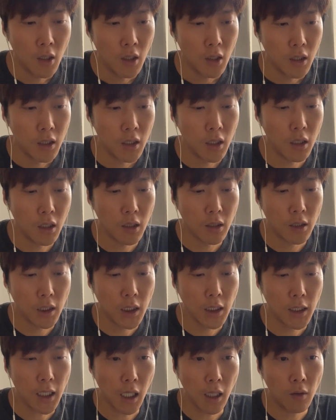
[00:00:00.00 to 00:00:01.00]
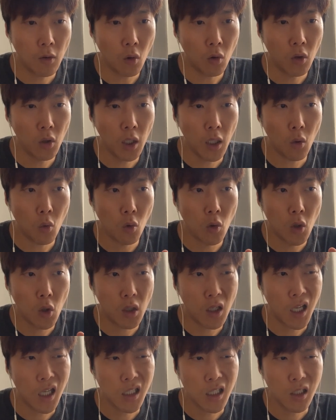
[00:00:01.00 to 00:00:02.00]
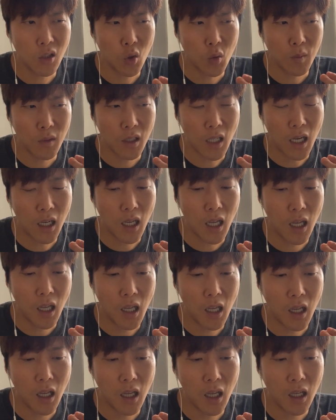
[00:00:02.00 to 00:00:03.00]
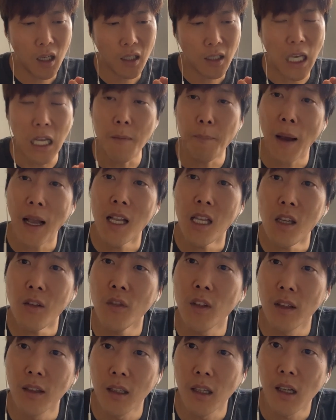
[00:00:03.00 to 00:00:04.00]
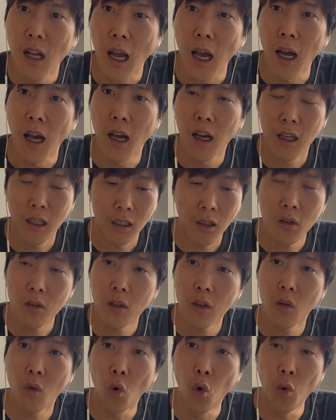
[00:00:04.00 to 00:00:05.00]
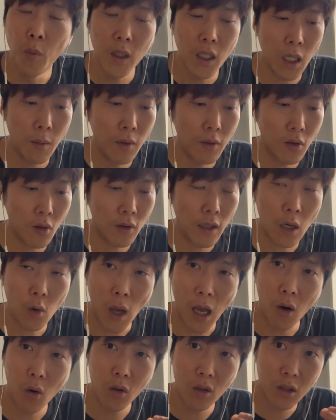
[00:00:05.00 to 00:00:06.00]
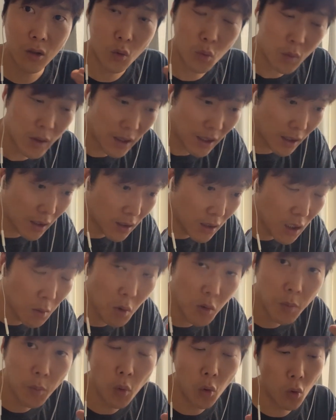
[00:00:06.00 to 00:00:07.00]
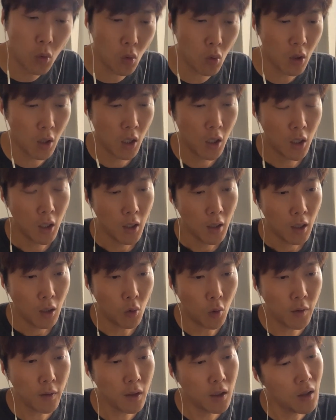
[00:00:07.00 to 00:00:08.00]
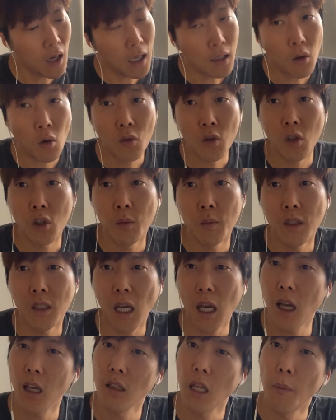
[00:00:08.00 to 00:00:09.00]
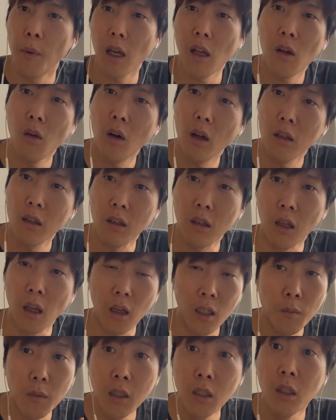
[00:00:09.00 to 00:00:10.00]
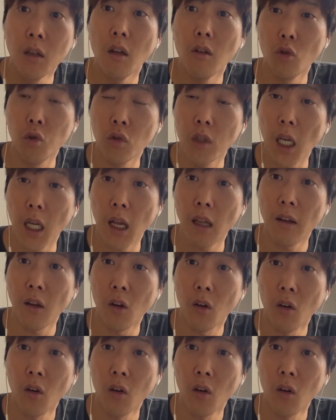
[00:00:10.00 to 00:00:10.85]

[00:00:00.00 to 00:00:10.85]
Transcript: 이 시장에서 어떻게 올려놔야지 좀 내가 잘 팔릴 수 있을까? 이것들을 고민하면서 내 과거를 좀 끊임없이 보고 여기서 이거 하나 얹혀지면 아, 대박일 것 같은데 그럼 그걸 투자를 하세요.